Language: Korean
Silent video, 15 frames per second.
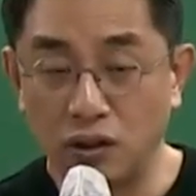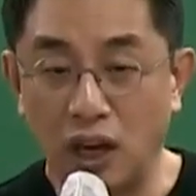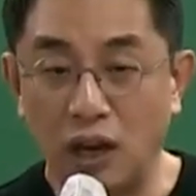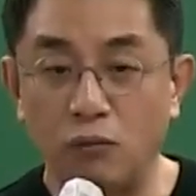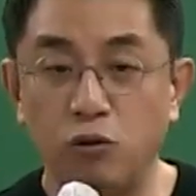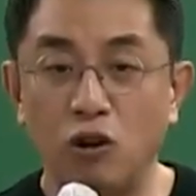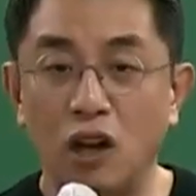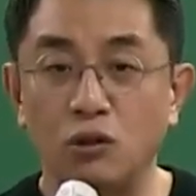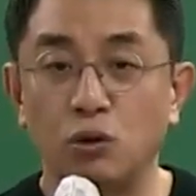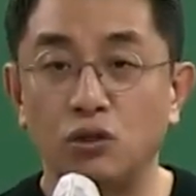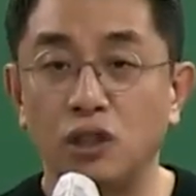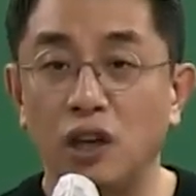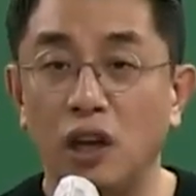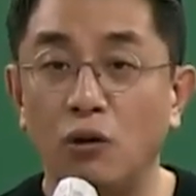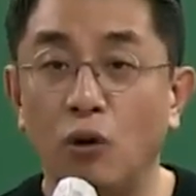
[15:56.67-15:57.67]
내부한
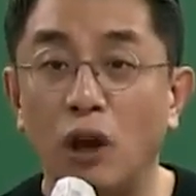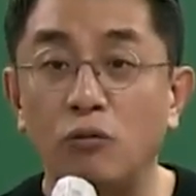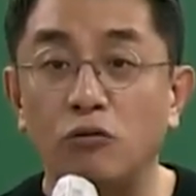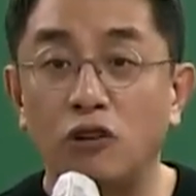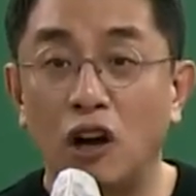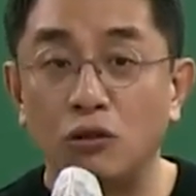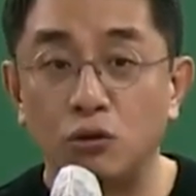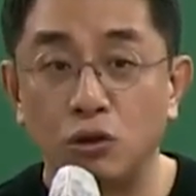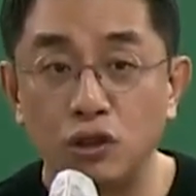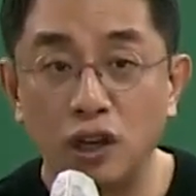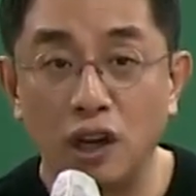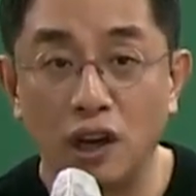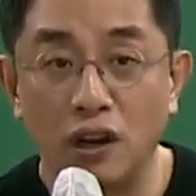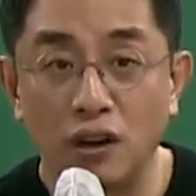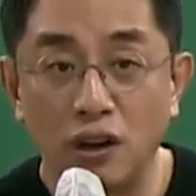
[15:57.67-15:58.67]
조직이에요, 외부한
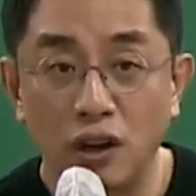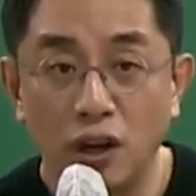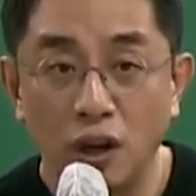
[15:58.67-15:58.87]
조직이에요?